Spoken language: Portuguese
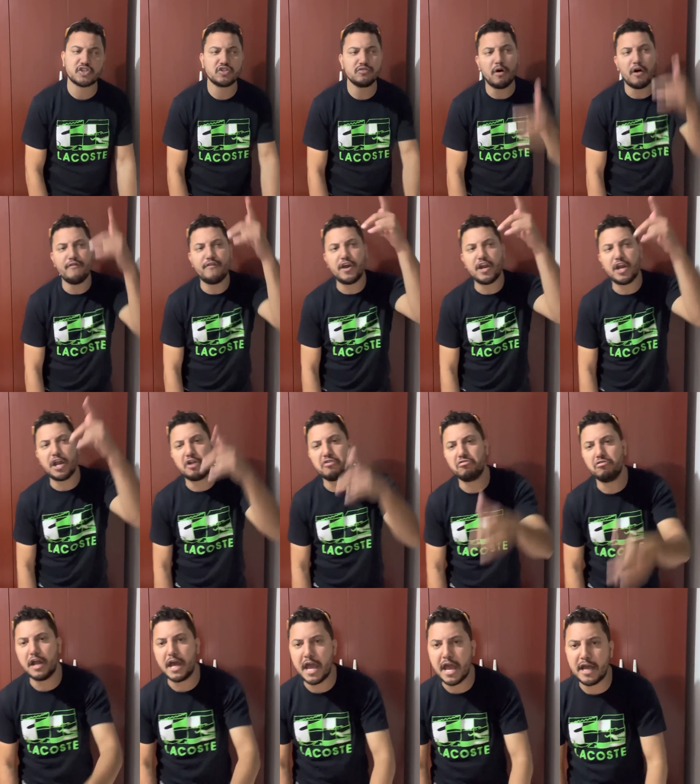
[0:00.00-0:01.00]
Mó veneno
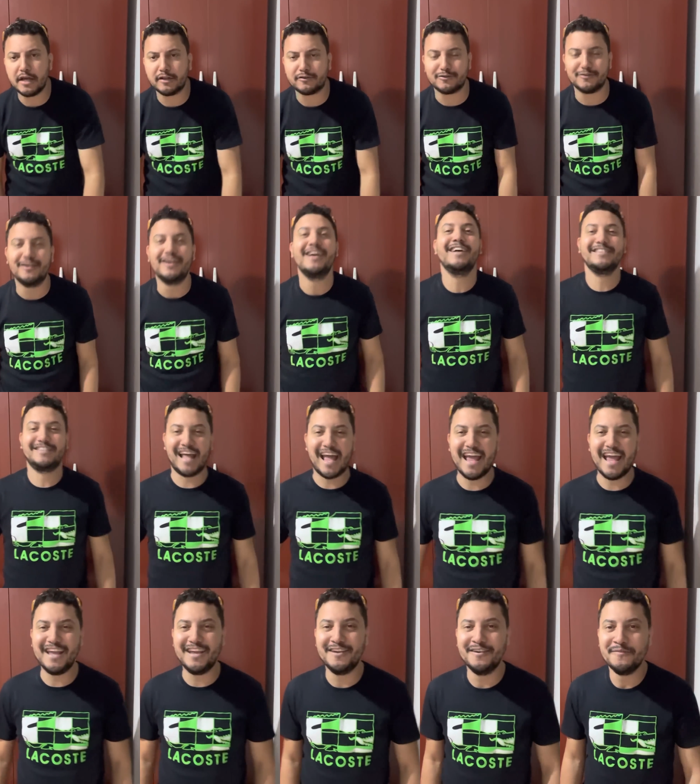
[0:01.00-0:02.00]
lento.
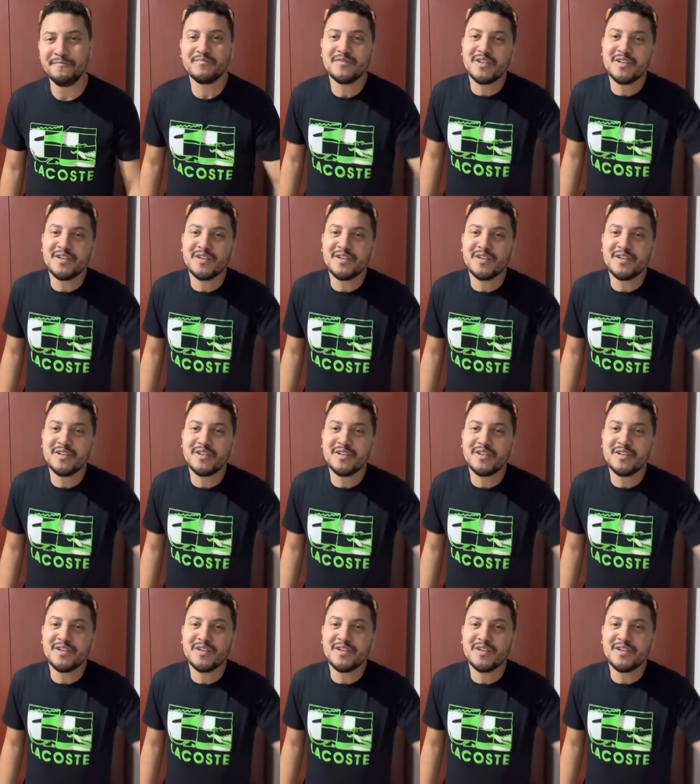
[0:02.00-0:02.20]
Tem